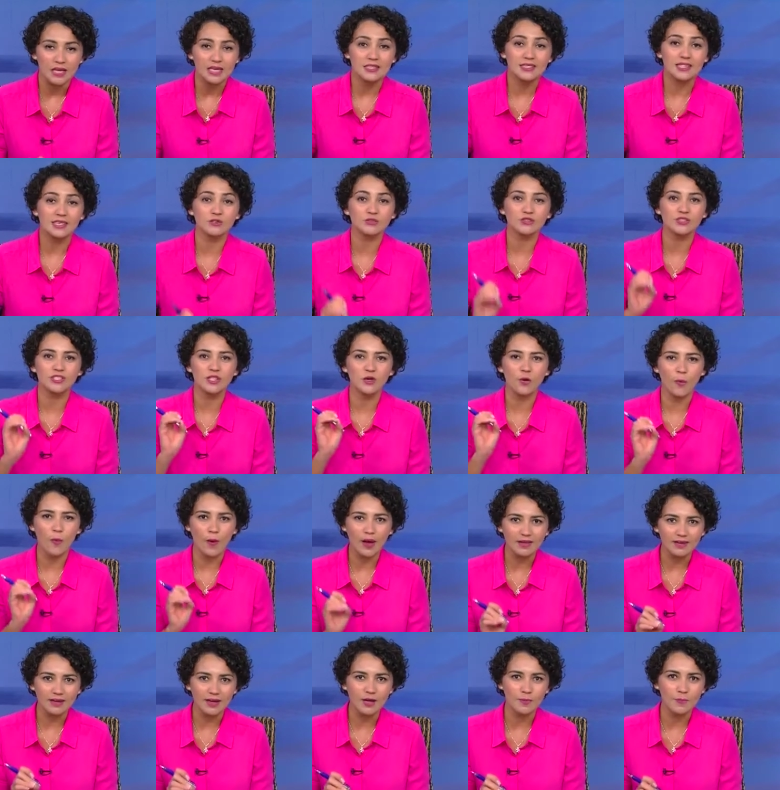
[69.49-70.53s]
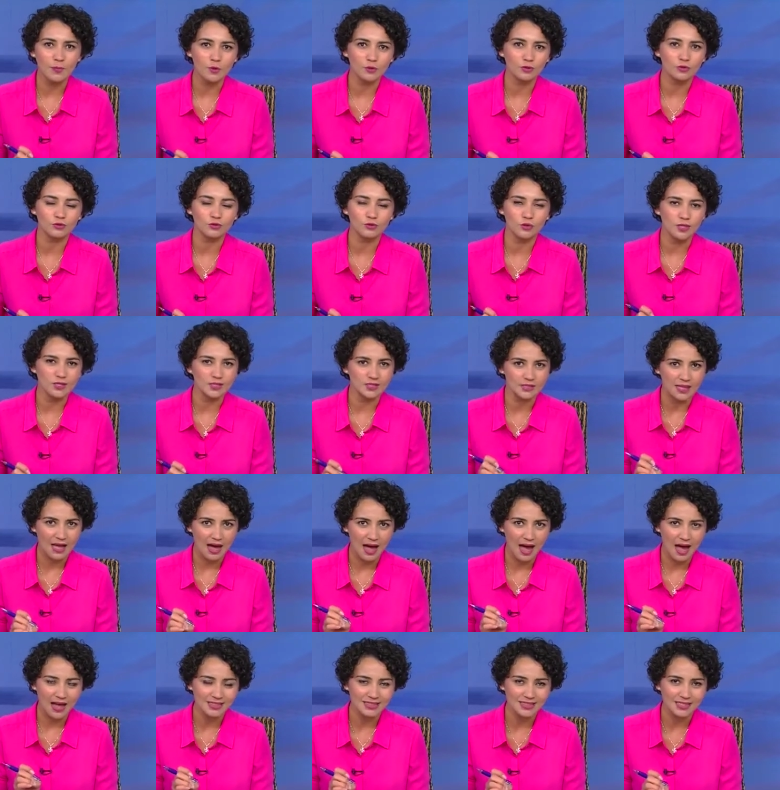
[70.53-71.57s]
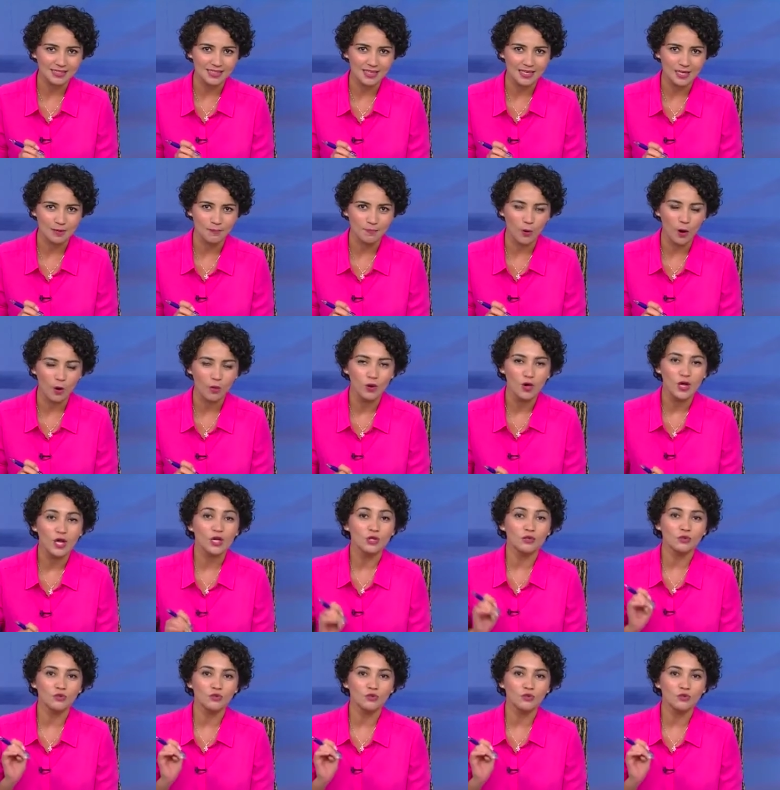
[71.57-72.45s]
Serão 50 reprodutores da raça Senepol,